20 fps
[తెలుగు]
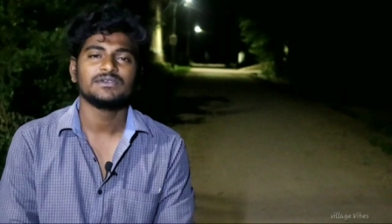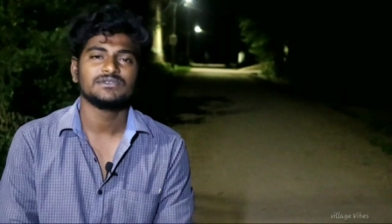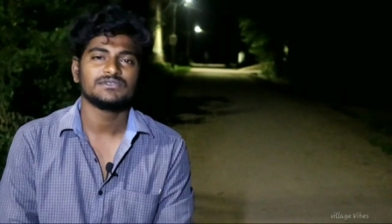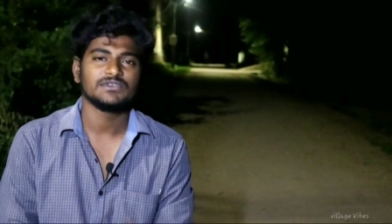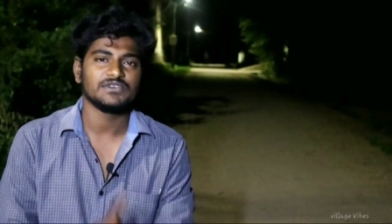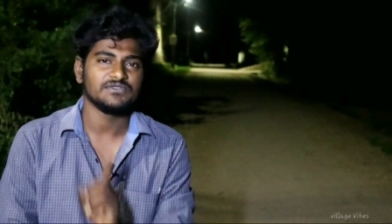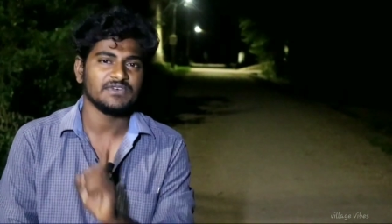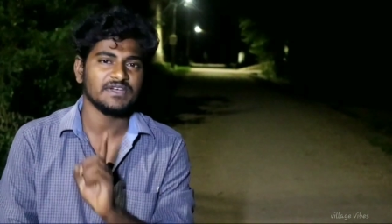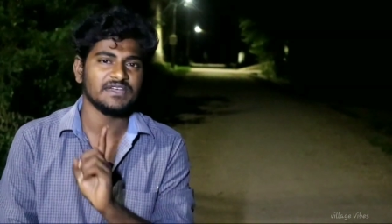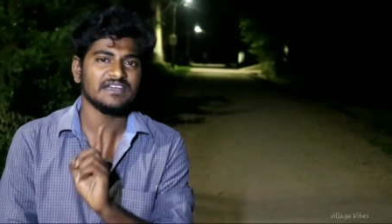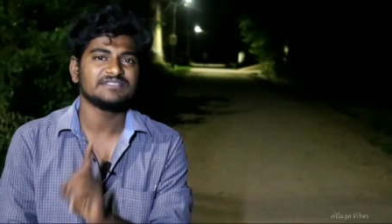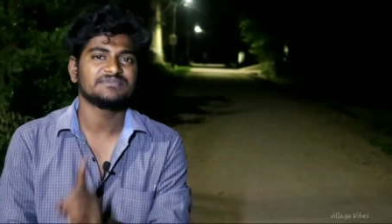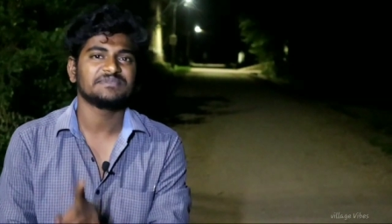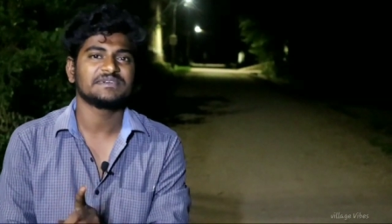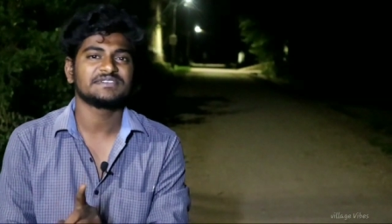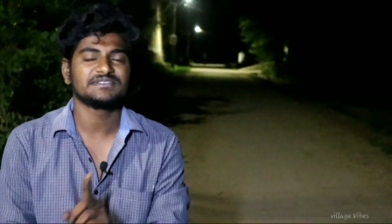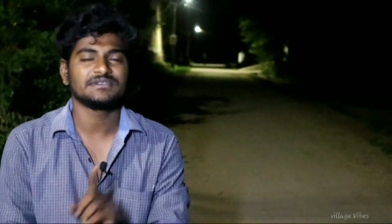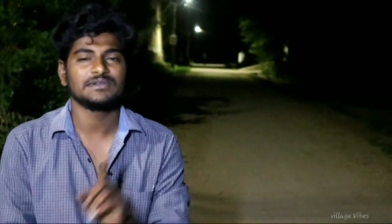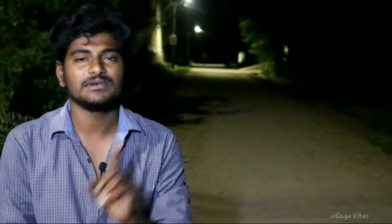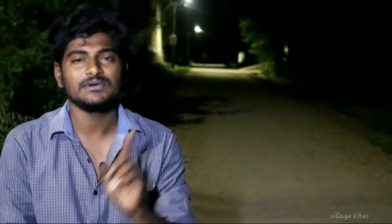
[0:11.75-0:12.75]
సో ఫైవ్
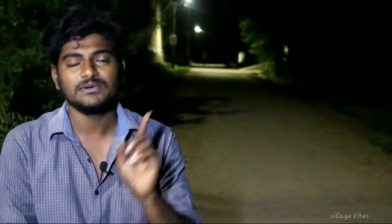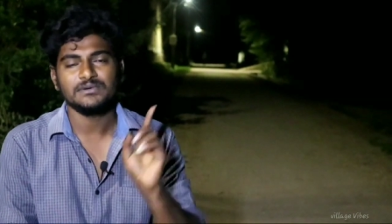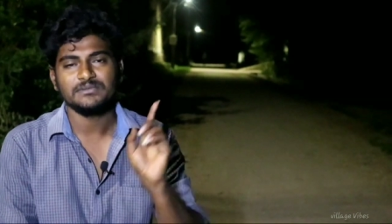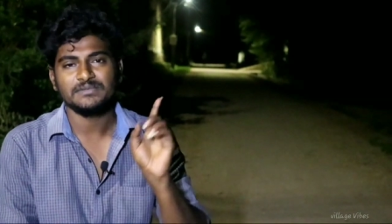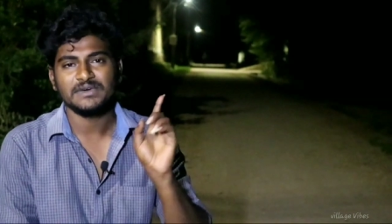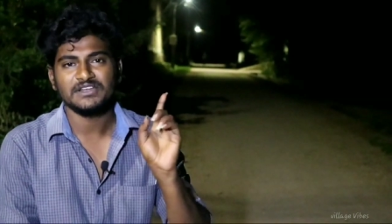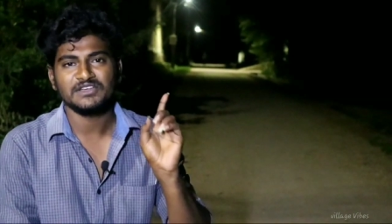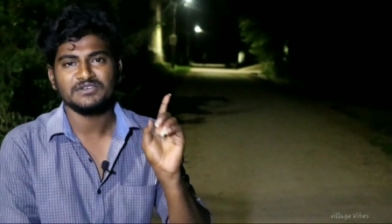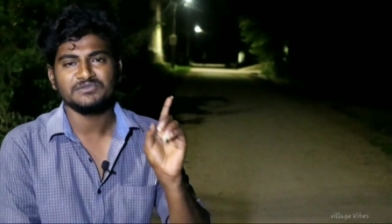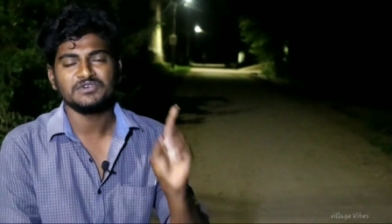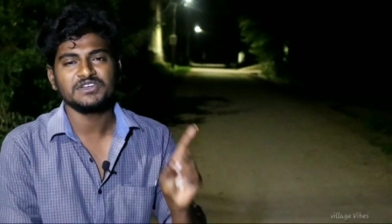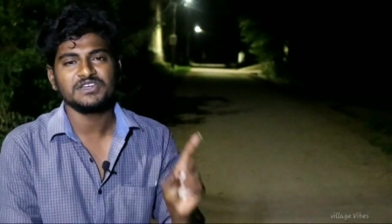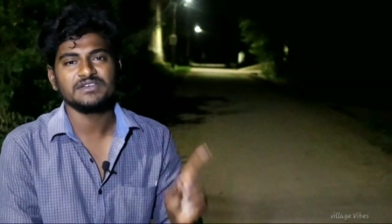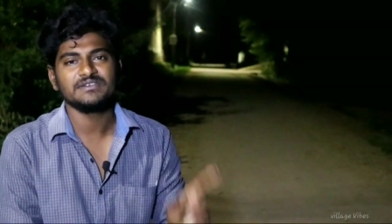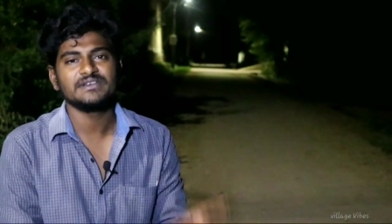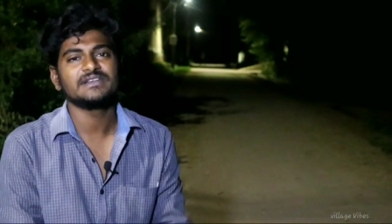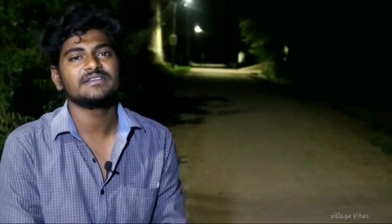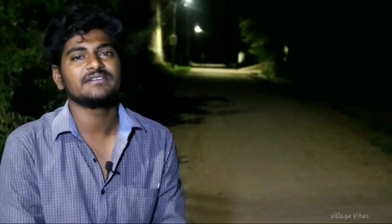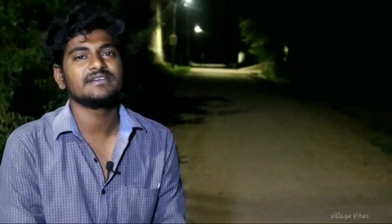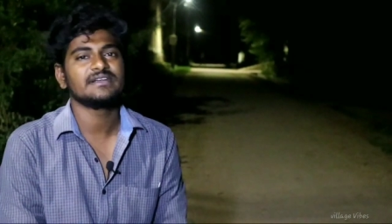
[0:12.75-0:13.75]
ఆస్పెక్ట్స్లో మనకు
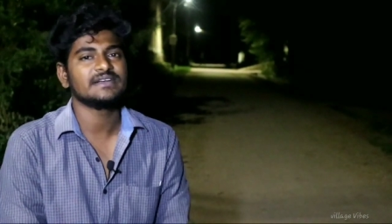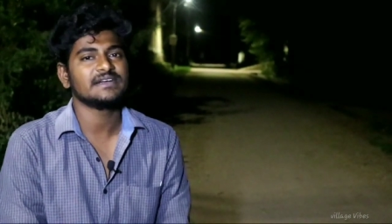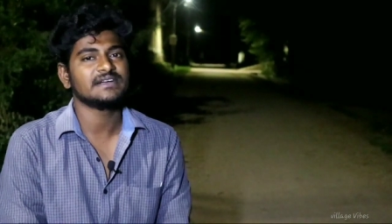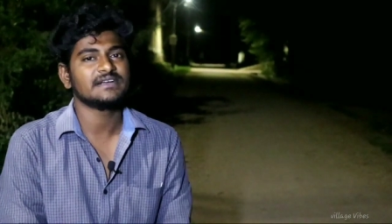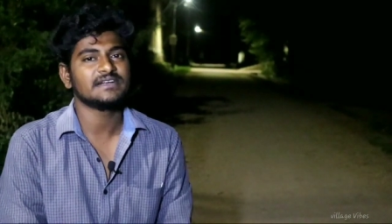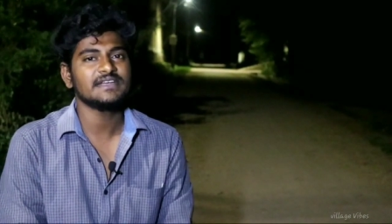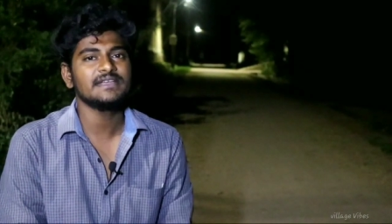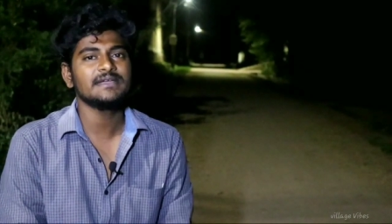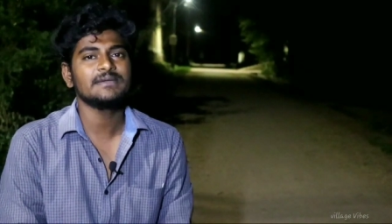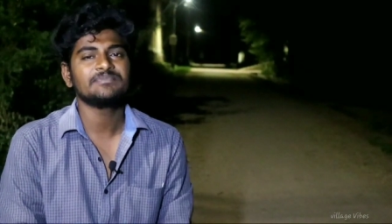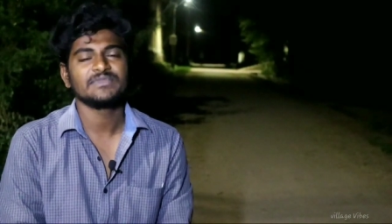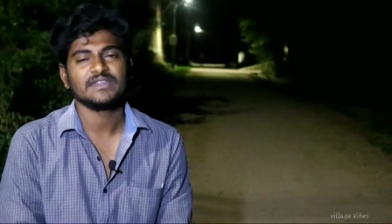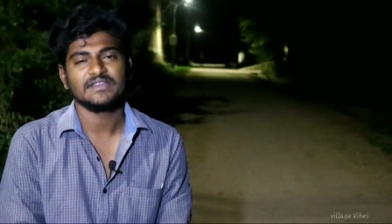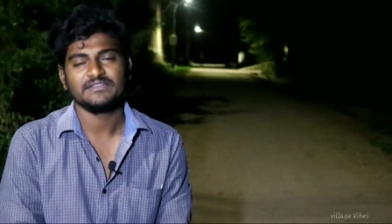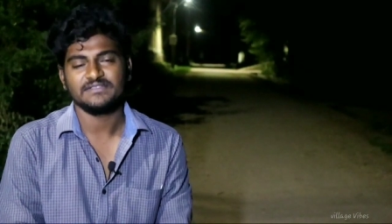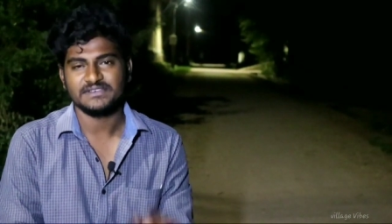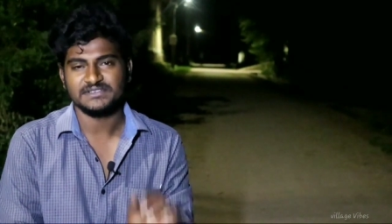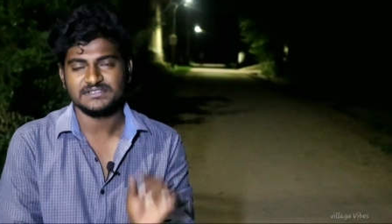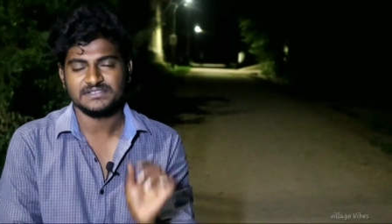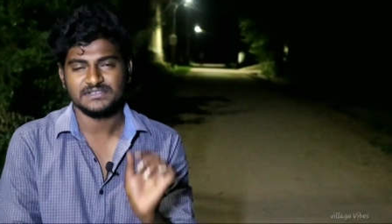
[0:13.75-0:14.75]
ముఖ్యమైనవి ఏంటంటే
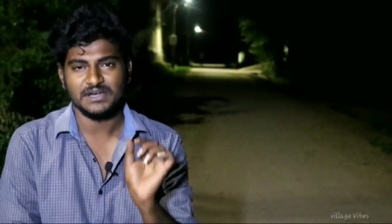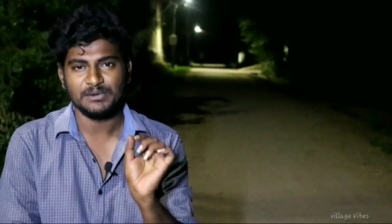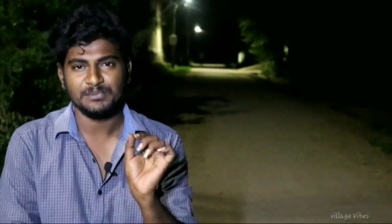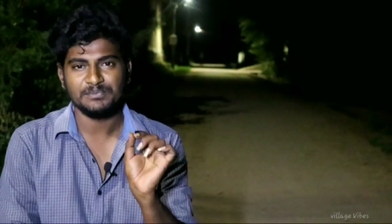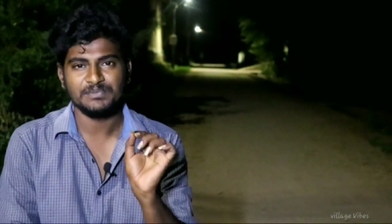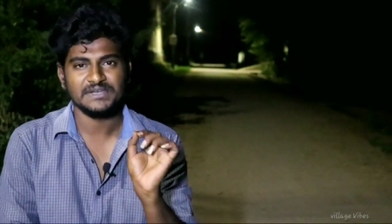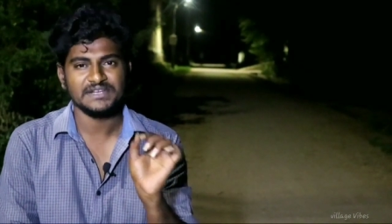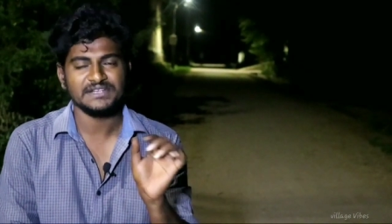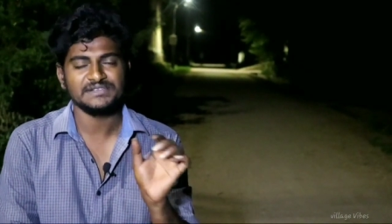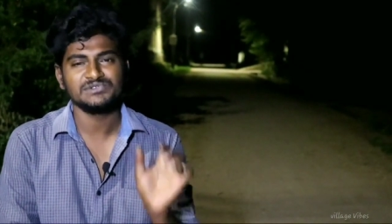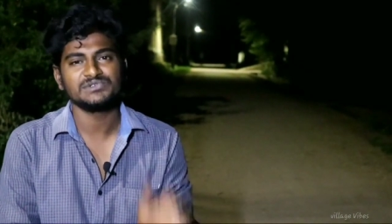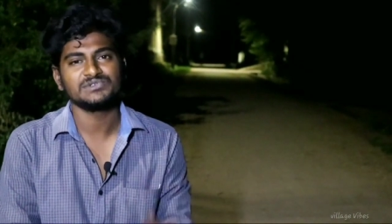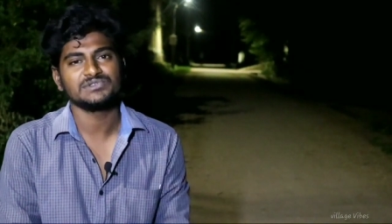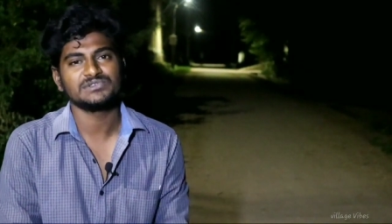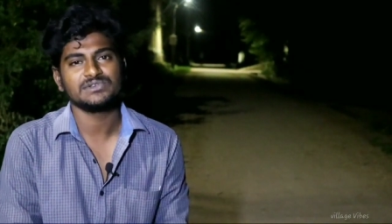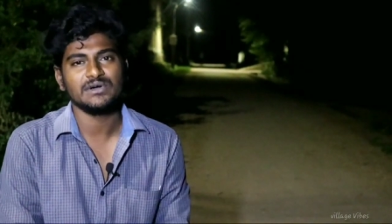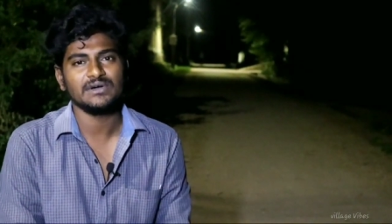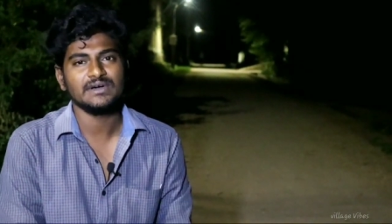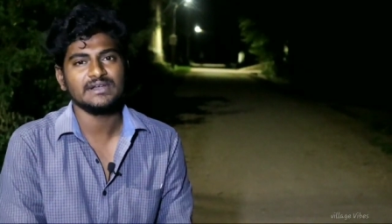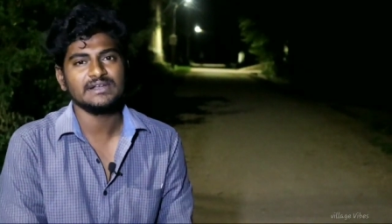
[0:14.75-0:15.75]
ఫస్ట్ అపీరెన్స్
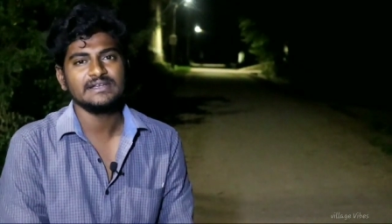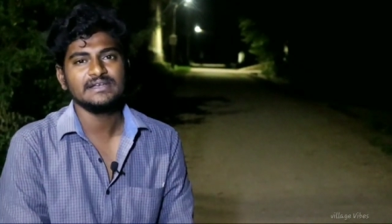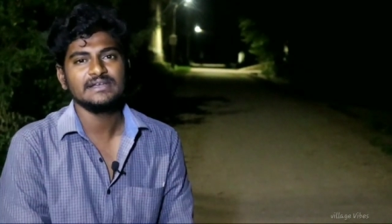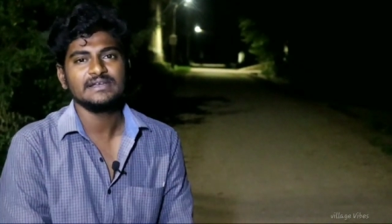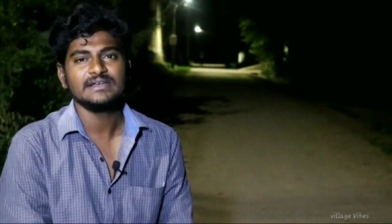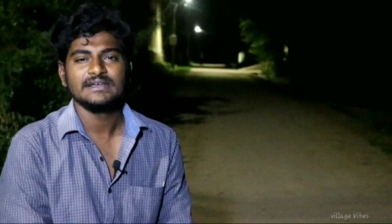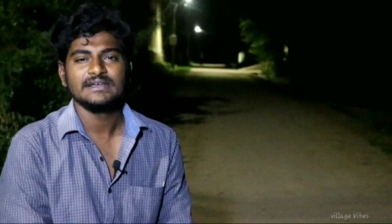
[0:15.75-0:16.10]
చూసుకోవాలి